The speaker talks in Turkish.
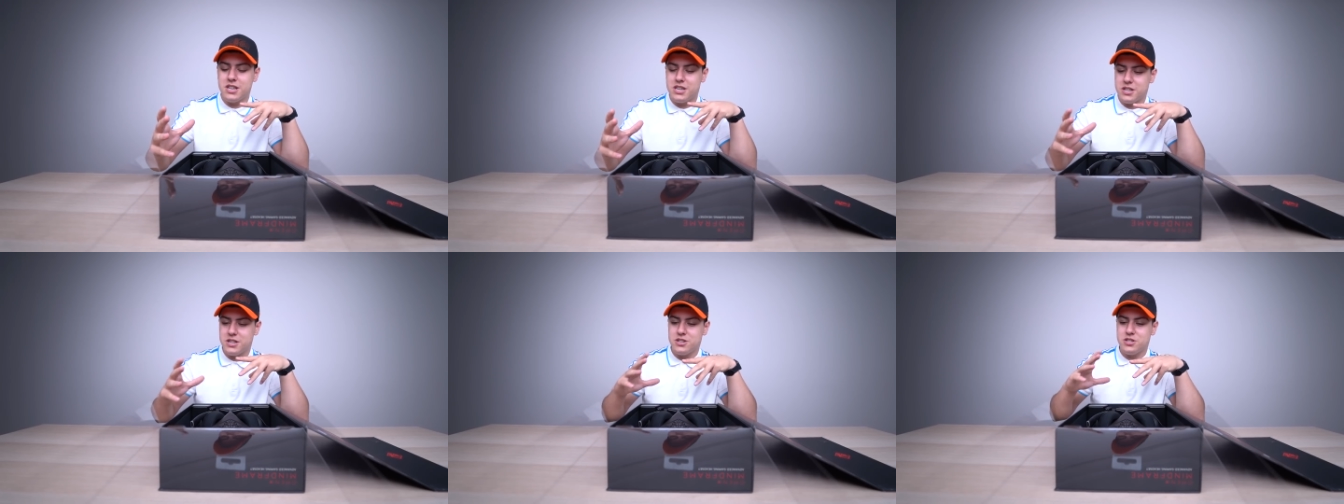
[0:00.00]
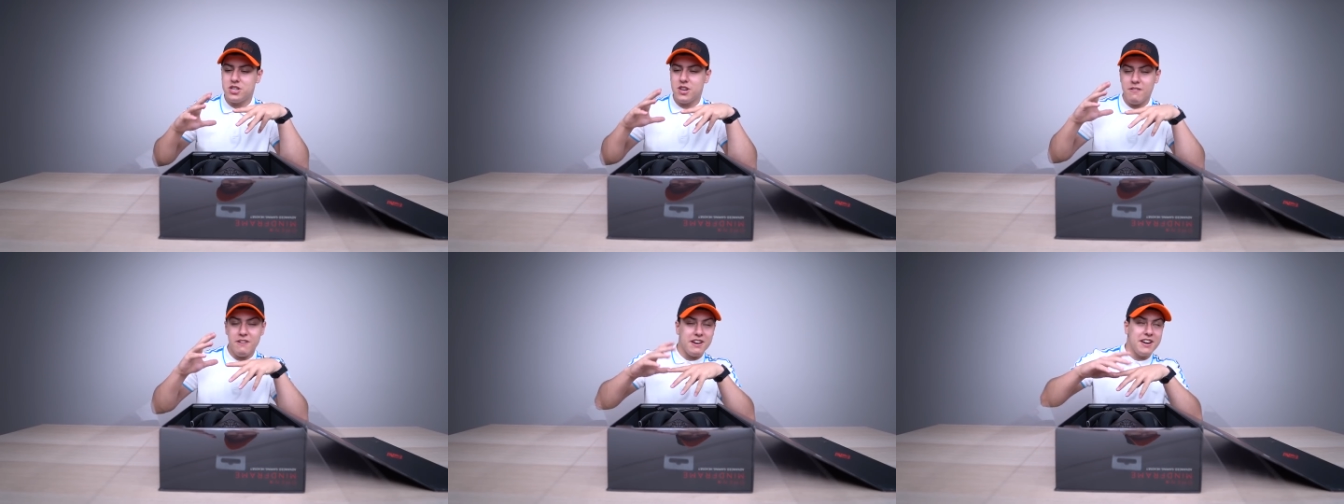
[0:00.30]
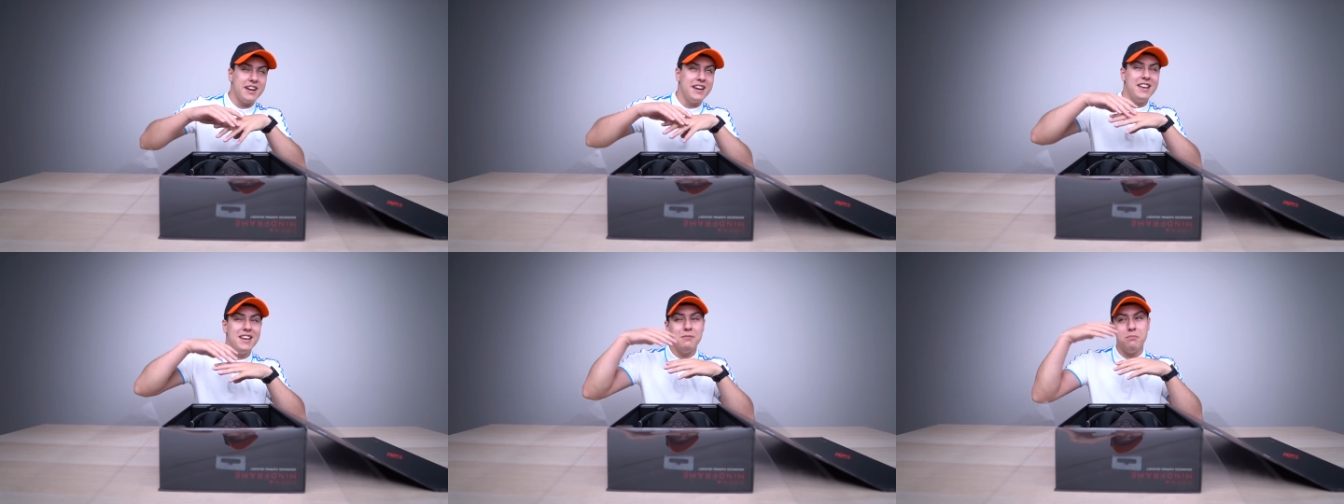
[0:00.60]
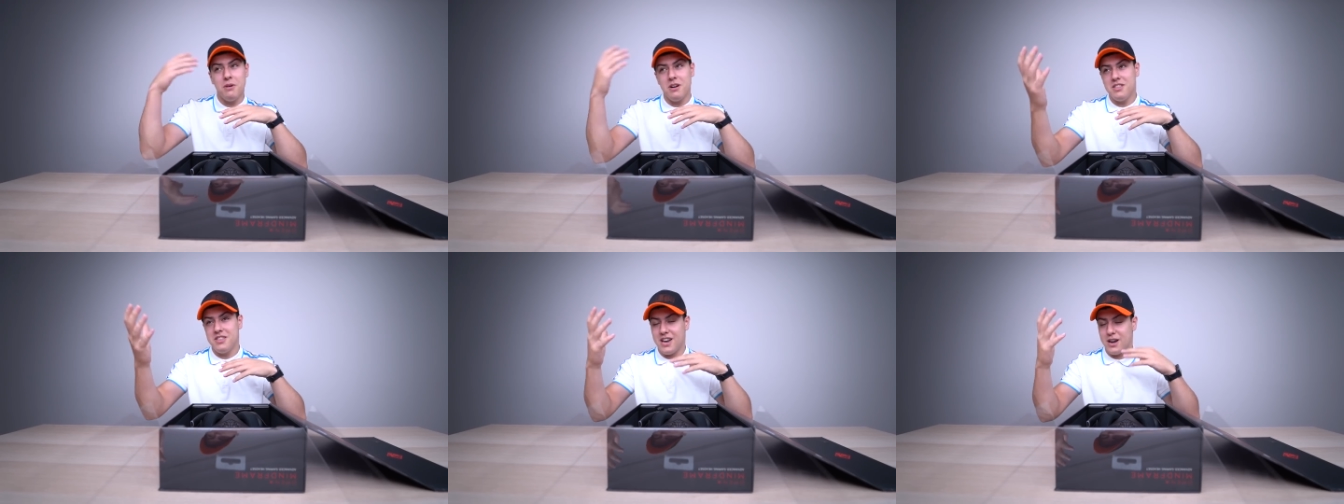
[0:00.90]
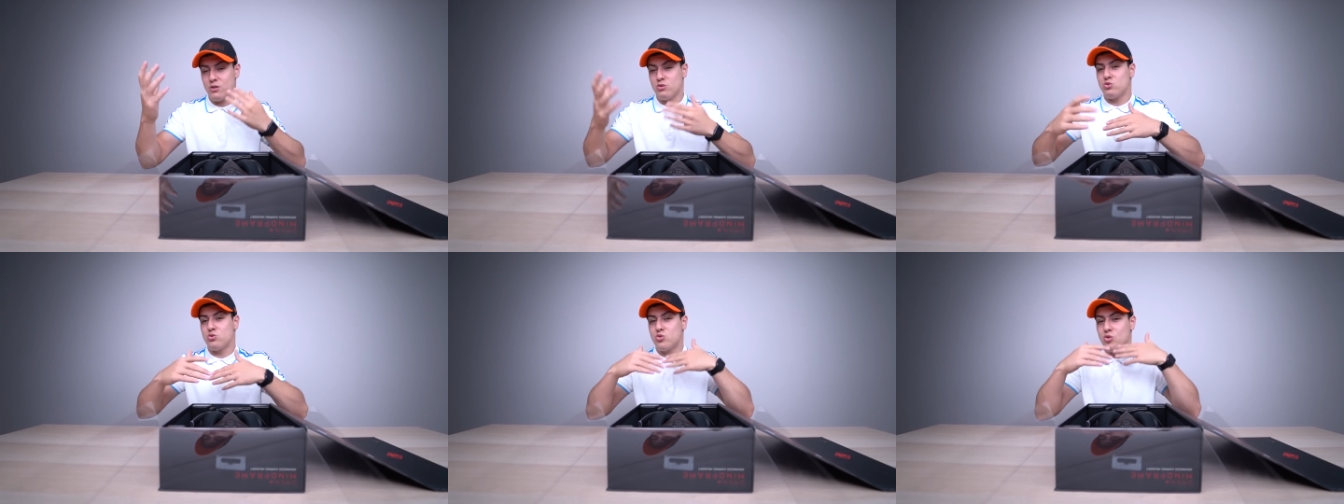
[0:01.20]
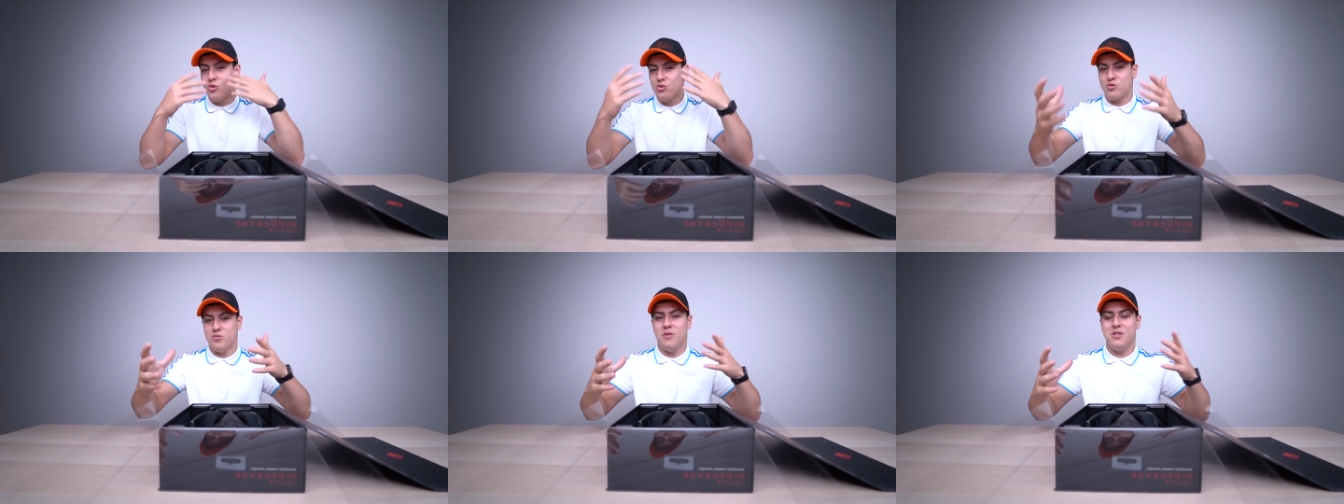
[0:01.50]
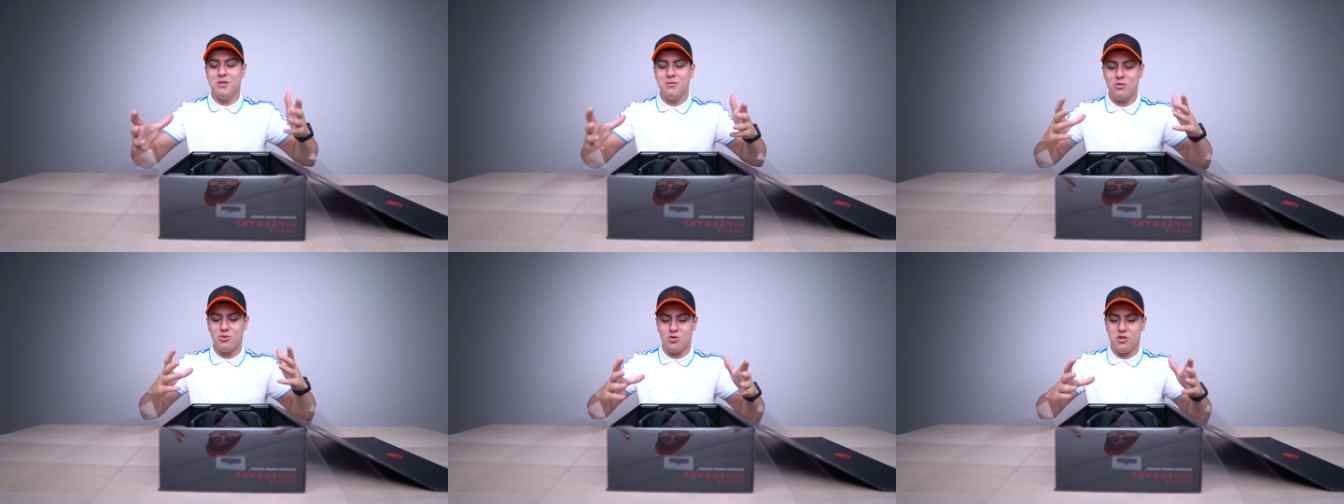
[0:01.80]
girince ve klimalı yani
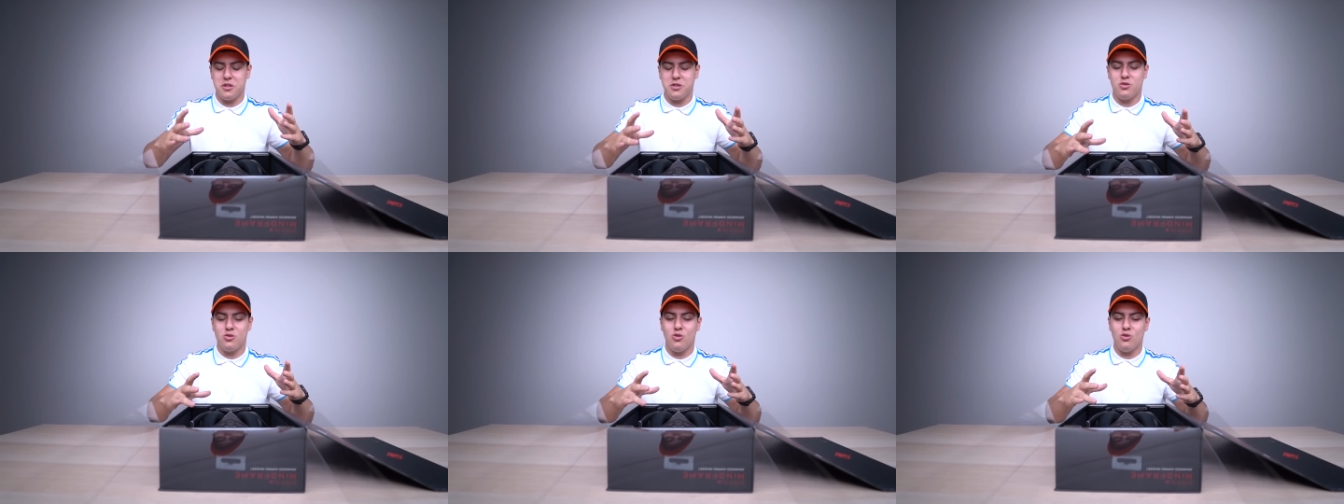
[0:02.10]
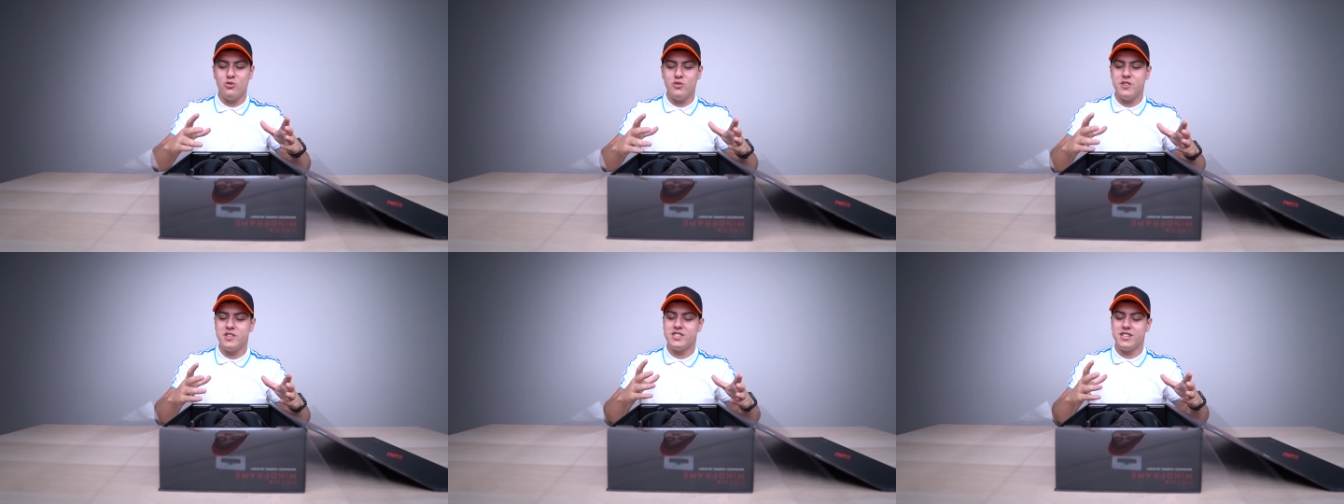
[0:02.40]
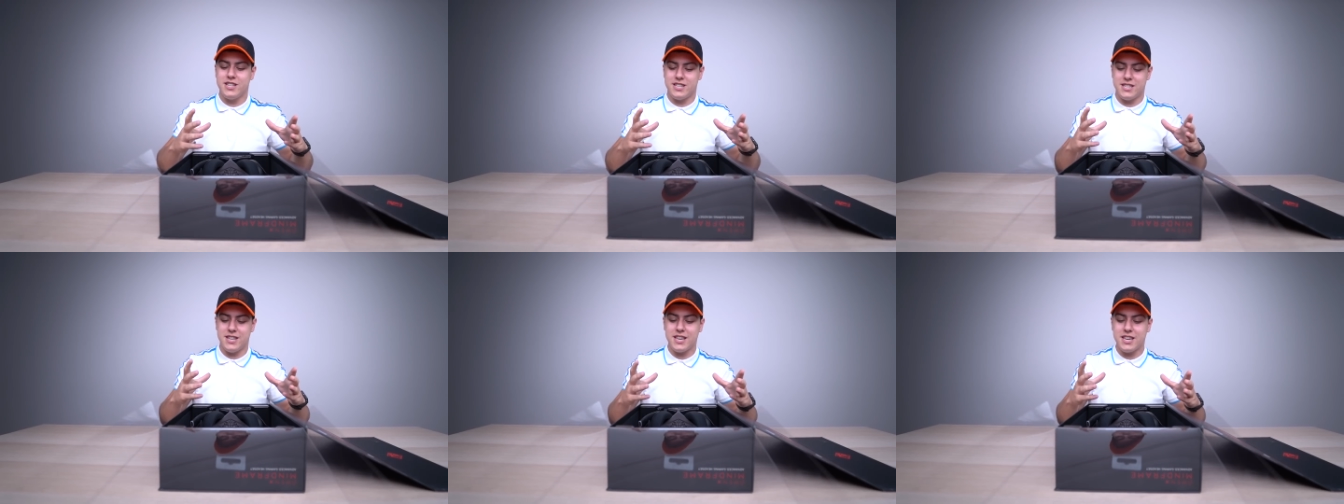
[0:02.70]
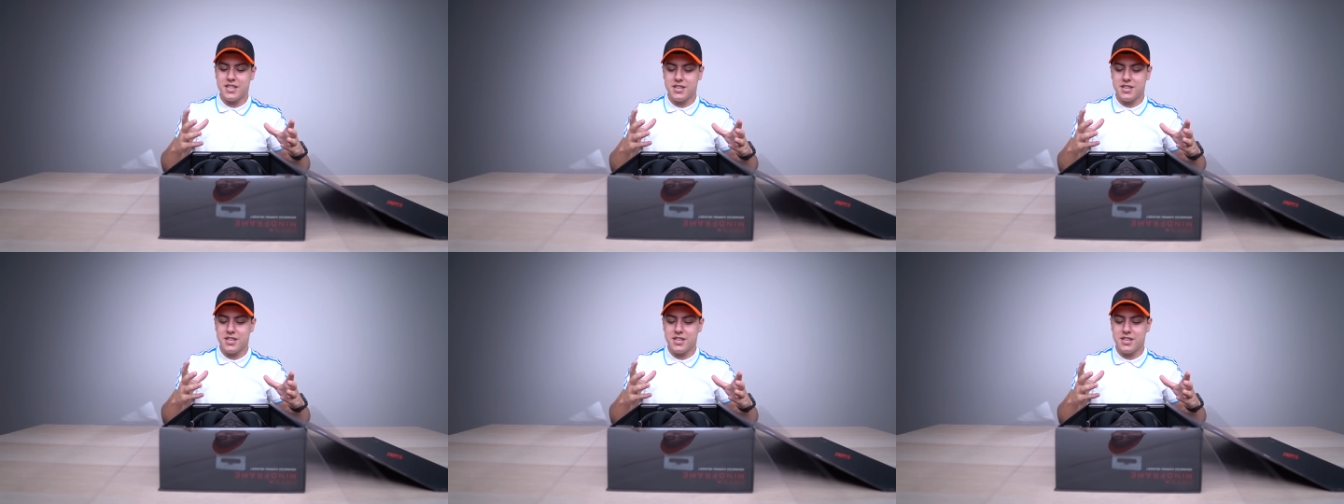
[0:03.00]
soğutmalı bir kulaklık olduğu işin içine